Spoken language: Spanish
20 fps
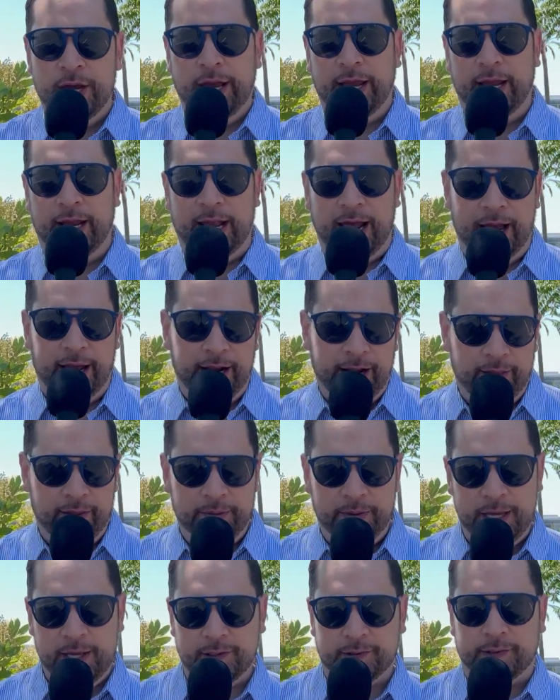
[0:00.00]
en la
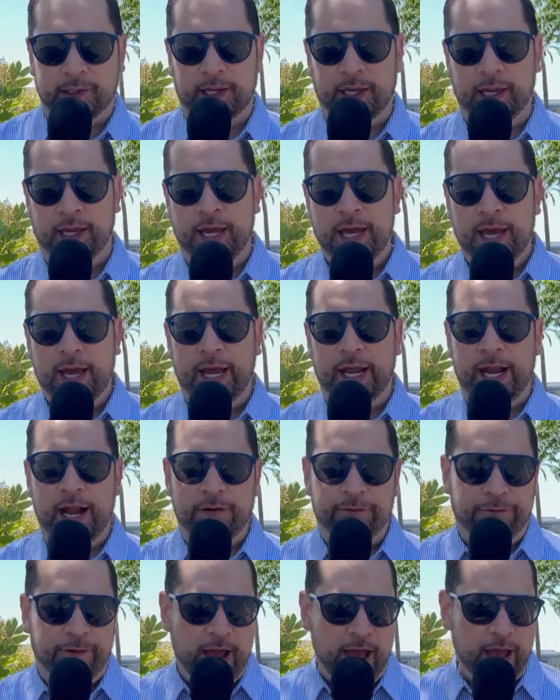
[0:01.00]
Eredivisie, en el
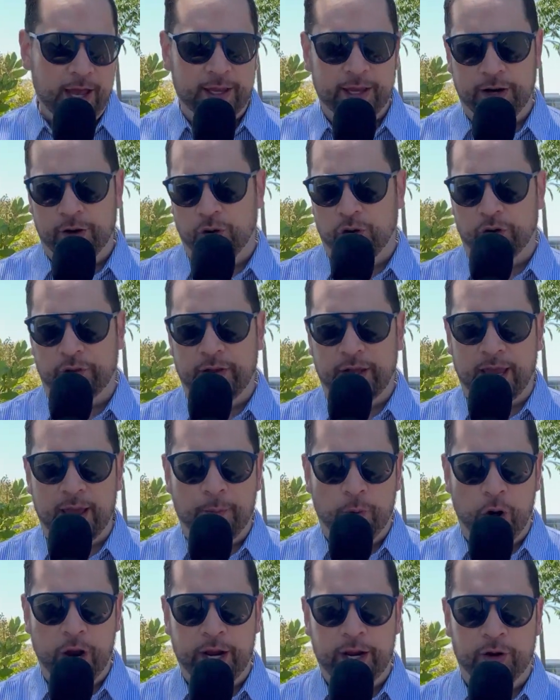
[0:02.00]
Feyenoord, y qué
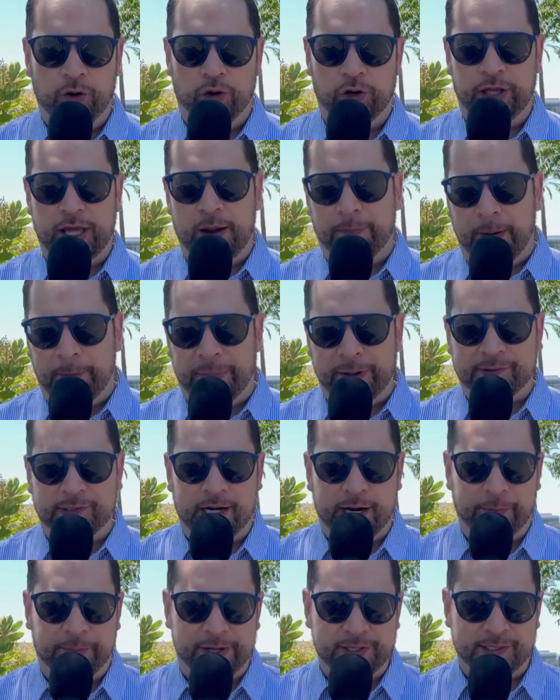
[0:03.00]
bueno, y ya el papá es
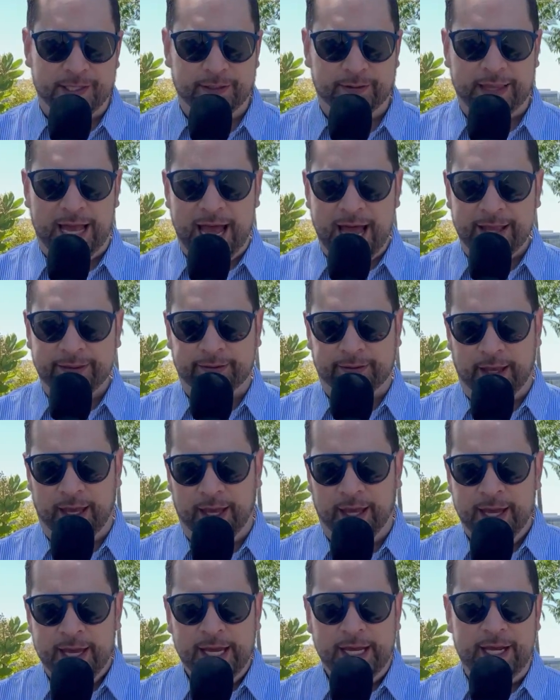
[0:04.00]
el representante,